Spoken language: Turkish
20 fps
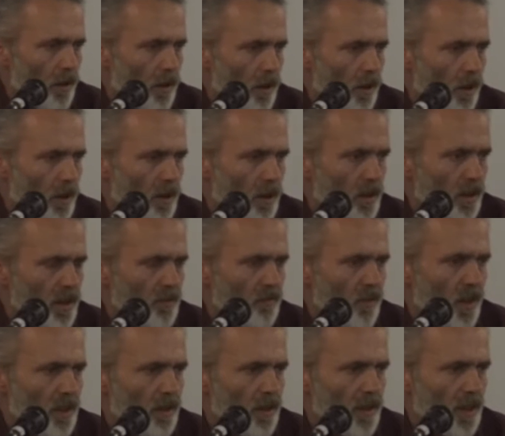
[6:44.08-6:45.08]
Aralarındaki
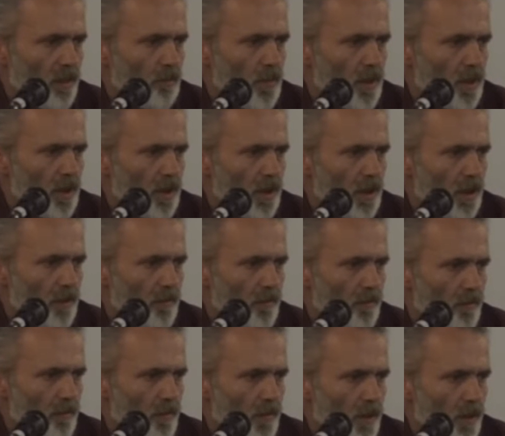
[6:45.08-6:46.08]
farklardan biri yine
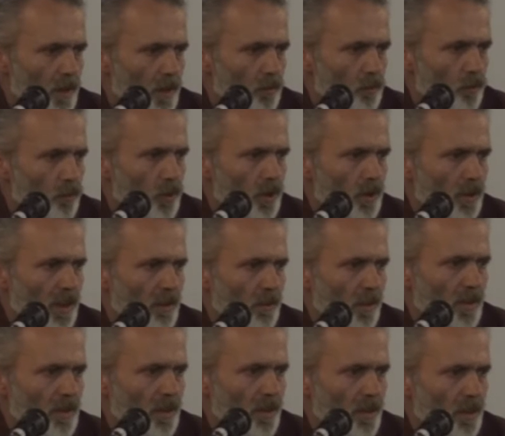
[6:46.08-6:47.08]
Muhittin Arabi
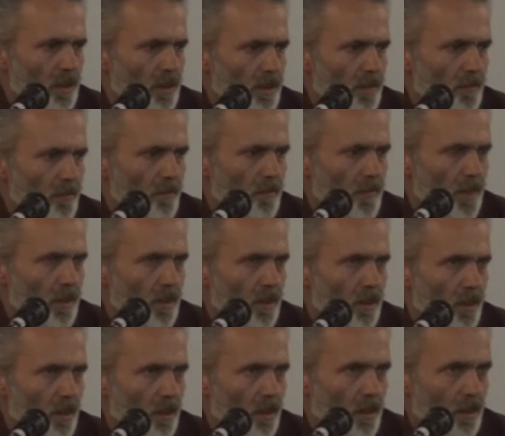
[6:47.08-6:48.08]
Hazretleri
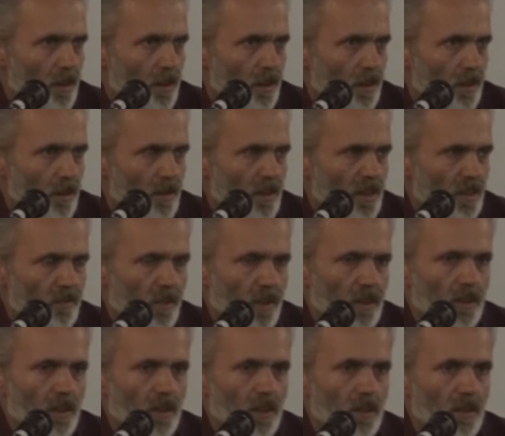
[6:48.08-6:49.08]

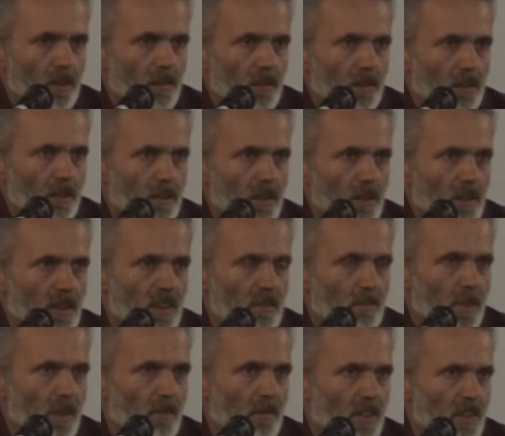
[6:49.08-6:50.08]
sıfatları,
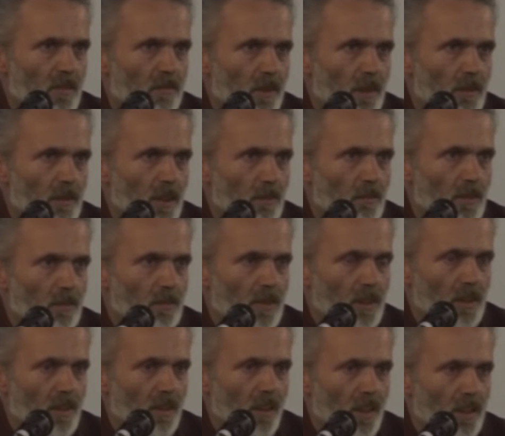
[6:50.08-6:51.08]
isimler ve sıfatlar
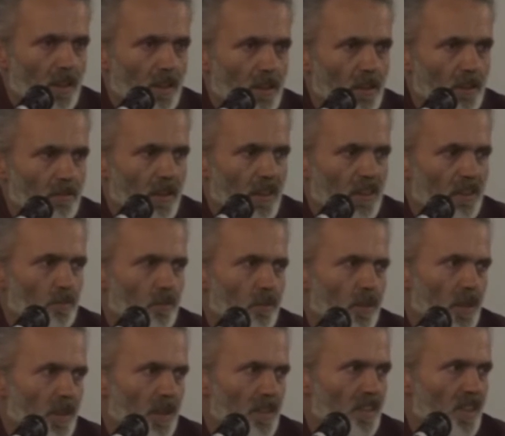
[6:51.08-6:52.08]
birbirinin aynıdır ve
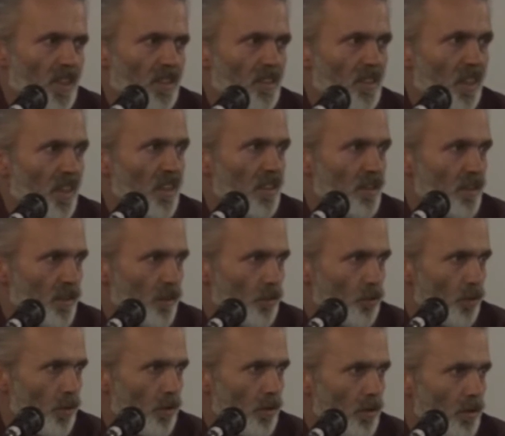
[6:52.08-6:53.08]
bunlar da zatın aynıdır
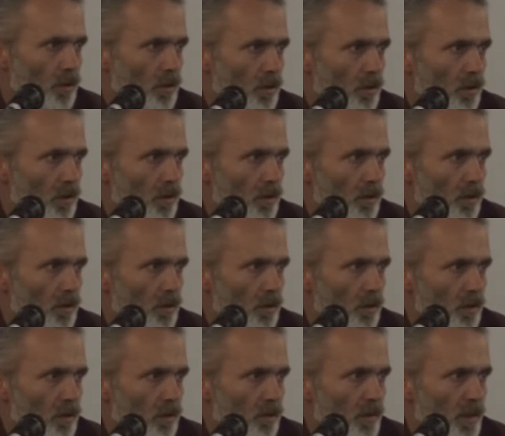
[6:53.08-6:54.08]
diyor.
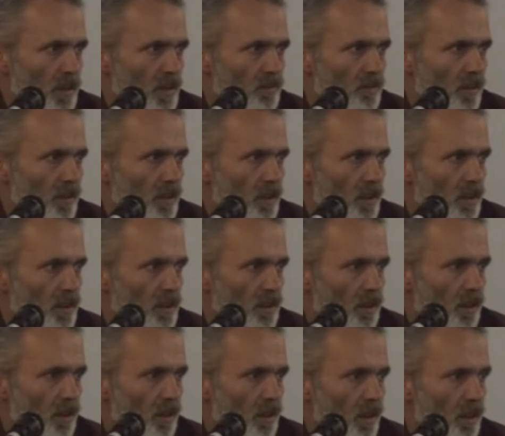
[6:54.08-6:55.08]
Ve sıfatları
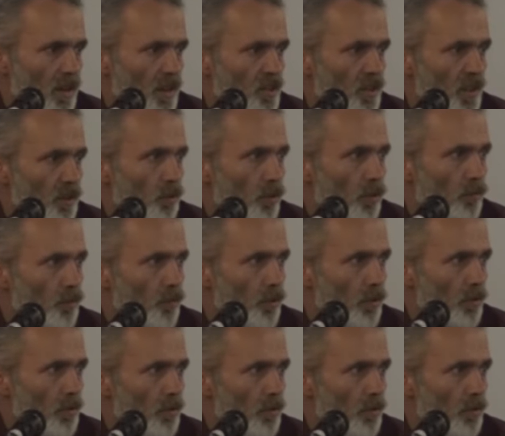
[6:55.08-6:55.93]
hariçte görmüyor.